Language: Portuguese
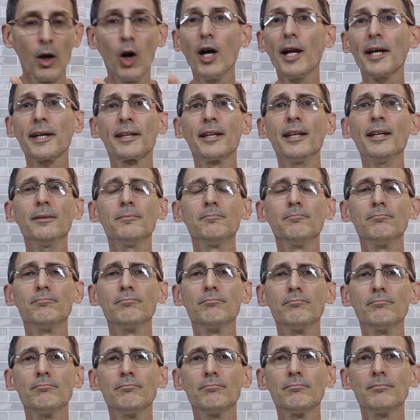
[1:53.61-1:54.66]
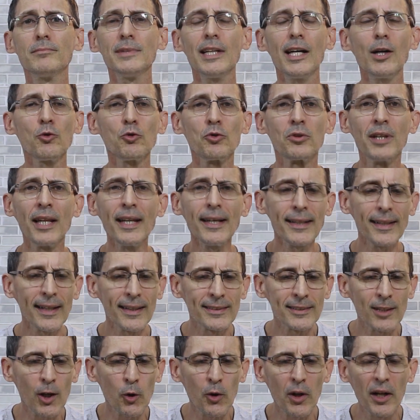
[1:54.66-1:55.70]
Olha aqui eu nem
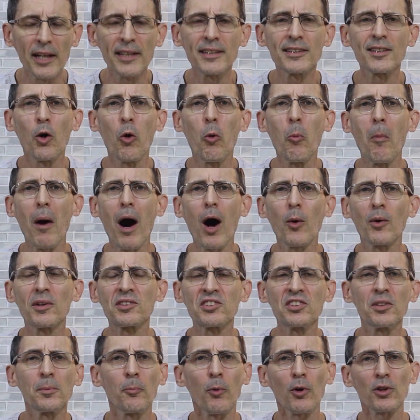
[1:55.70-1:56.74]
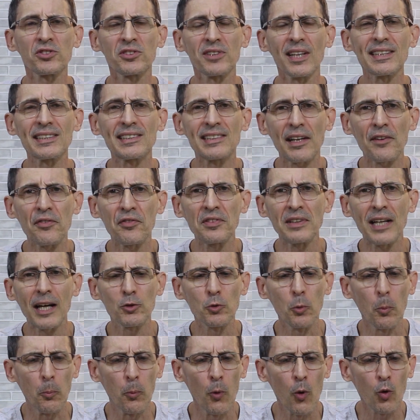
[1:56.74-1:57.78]
cantarolei tão mal assim, posso ter
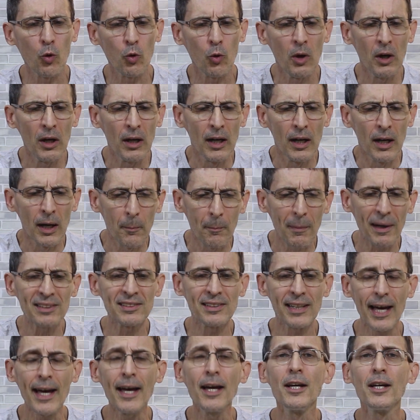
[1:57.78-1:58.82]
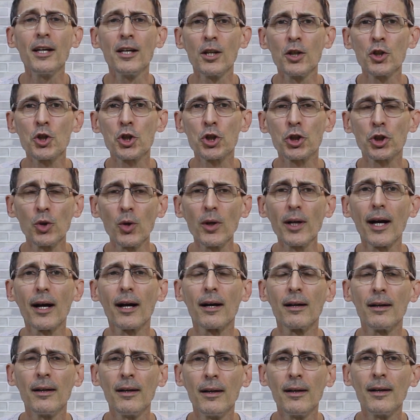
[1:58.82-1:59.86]
desafinado um pouco, mas é
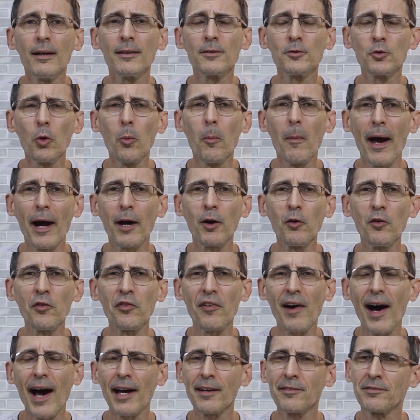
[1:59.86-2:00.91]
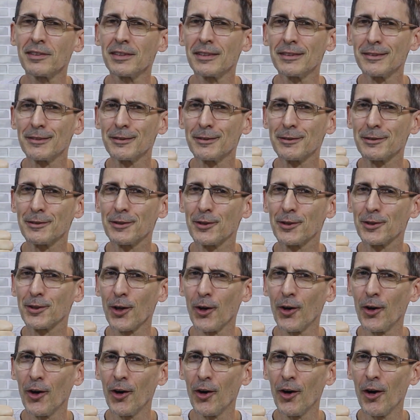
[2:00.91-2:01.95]
Sugar, do Maroon 5.
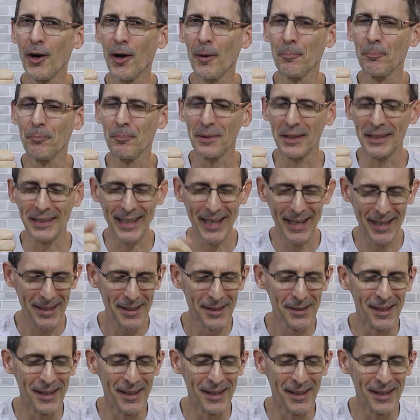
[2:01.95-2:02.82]
Top, né?